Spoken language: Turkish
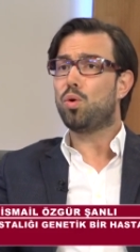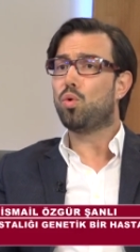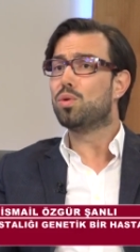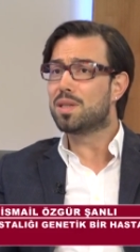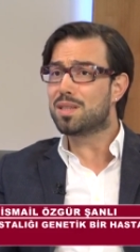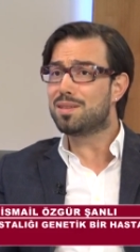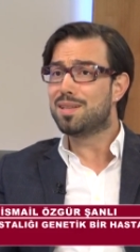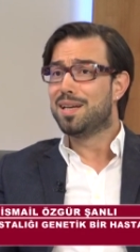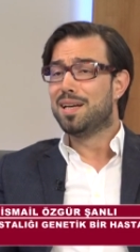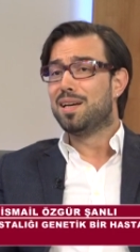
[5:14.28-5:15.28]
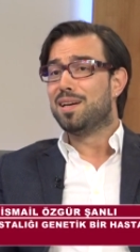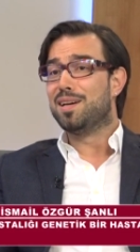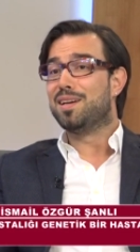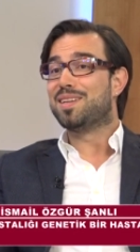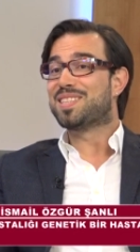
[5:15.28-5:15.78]
Onların
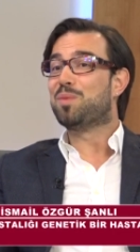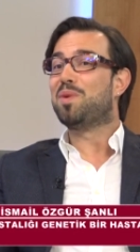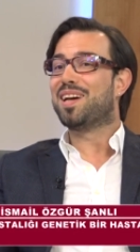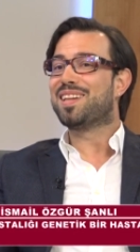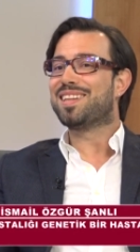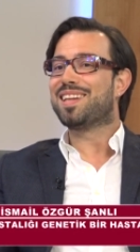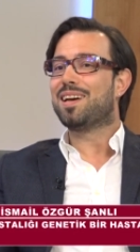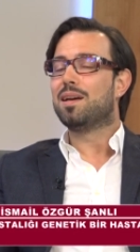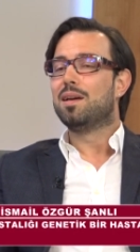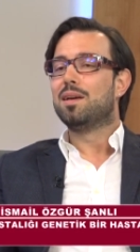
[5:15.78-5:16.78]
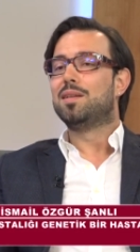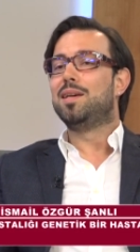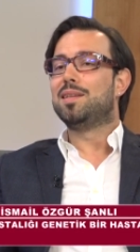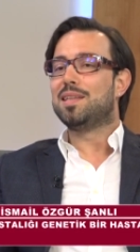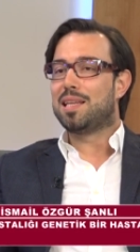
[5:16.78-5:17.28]
e, zamanında
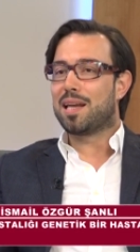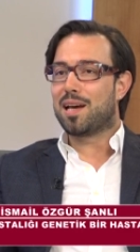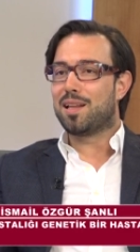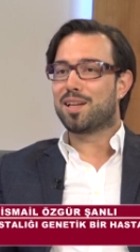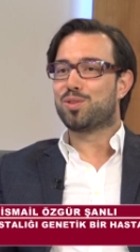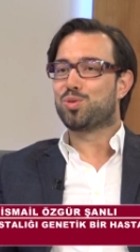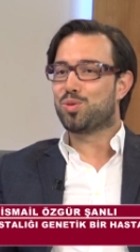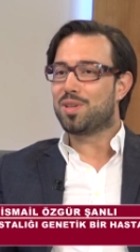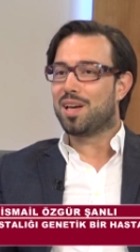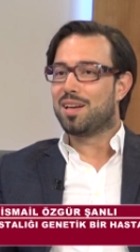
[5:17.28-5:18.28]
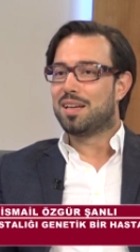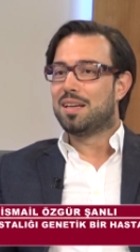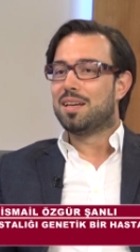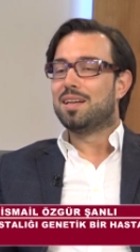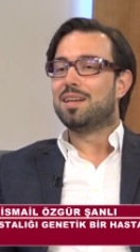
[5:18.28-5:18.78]
kedi tereyağlardan tutun da
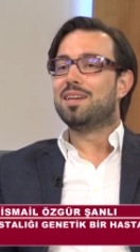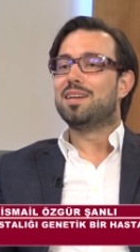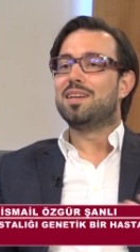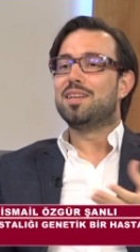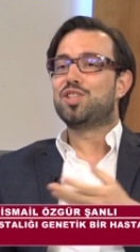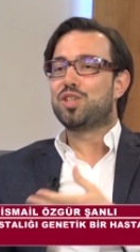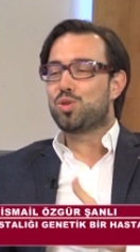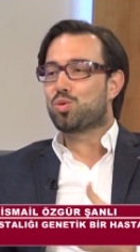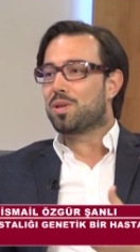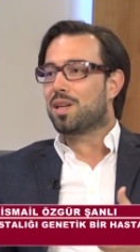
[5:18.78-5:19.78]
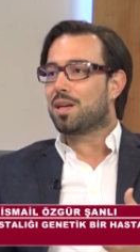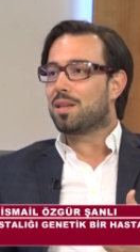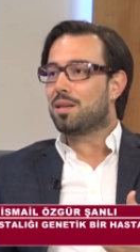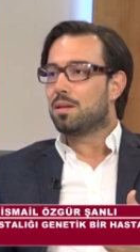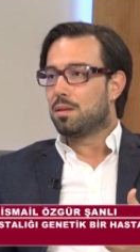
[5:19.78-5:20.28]
e, içtiği sulara
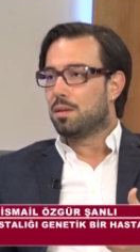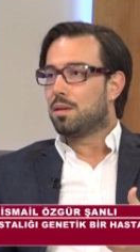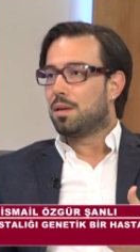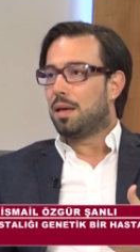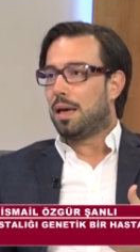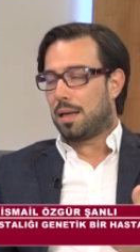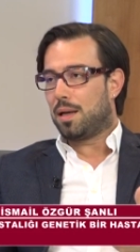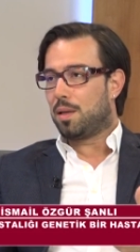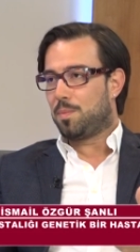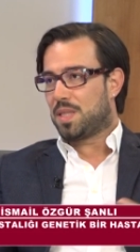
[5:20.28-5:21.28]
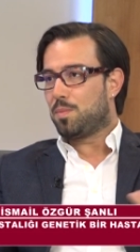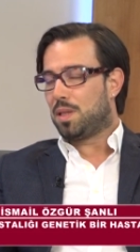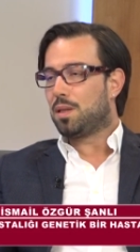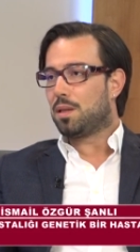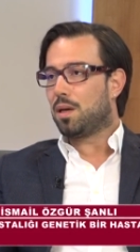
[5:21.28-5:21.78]
kadar herhalde bizimkinden